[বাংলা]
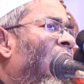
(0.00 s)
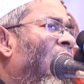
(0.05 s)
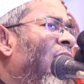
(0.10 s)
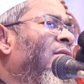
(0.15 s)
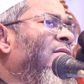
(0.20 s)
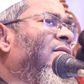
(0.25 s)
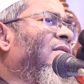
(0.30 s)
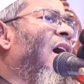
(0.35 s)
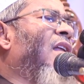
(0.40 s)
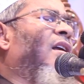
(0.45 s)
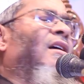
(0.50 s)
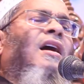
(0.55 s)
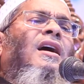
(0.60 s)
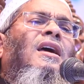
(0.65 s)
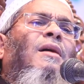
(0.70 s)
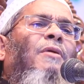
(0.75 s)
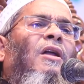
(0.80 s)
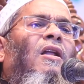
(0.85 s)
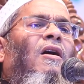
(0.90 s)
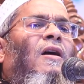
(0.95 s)
এনজার
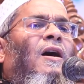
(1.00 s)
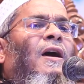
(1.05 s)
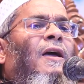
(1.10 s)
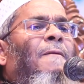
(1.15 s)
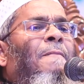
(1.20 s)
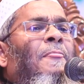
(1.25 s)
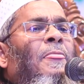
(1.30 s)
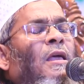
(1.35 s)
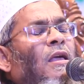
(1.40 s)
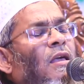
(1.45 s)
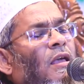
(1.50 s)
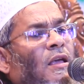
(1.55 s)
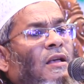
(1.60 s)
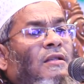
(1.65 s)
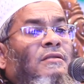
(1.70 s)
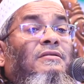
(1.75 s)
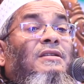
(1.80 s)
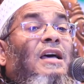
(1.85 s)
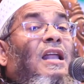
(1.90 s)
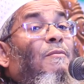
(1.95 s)
কাকে বলা হয়
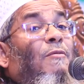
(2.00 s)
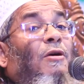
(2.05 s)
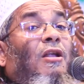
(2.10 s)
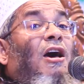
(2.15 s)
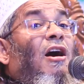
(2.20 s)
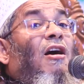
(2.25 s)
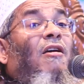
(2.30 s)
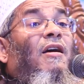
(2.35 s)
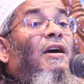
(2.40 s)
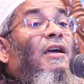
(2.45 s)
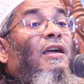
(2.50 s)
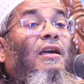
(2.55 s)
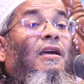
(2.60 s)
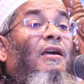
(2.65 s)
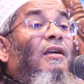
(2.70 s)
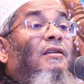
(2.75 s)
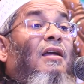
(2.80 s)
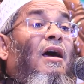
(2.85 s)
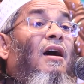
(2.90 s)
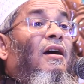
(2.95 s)
এনজার বলা হয়
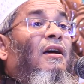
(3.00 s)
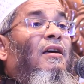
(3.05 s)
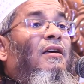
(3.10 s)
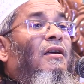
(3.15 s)
এটা